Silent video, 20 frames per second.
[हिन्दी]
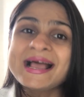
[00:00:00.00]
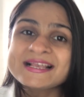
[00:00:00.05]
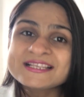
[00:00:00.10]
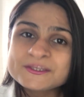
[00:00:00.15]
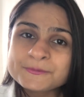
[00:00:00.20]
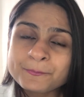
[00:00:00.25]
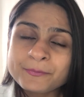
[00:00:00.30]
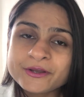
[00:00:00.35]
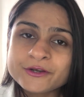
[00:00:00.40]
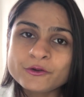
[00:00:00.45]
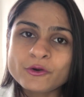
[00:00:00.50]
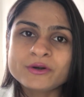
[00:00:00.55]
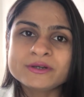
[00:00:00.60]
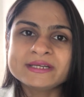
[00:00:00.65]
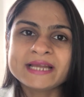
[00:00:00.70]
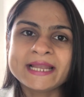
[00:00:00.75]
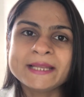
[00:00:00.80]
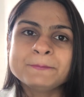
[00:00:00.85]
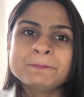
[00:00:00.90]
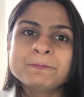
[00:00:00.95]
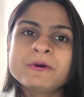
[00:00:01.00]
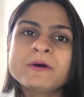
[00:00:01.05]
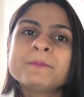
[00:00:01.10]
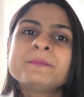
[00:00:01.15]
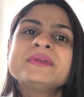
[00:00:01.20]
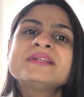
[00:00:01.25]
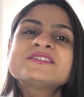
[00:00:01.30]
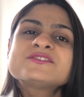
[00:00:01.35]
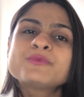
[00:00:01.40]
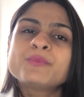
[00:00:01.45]
एज पर योर टाइम
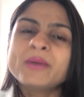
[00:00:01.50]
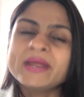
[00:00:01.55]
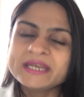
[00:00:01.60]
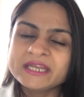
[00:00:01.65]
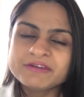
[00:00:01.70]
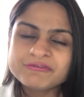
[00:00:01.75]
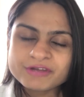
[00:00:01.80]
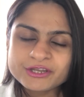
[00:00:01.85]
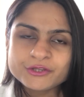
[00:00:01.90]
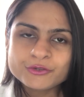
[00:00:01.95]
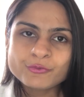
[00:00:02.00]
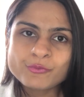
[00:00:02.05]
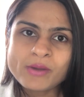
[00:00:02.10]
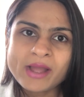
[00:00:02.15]
परमिट्स वेन एवर यू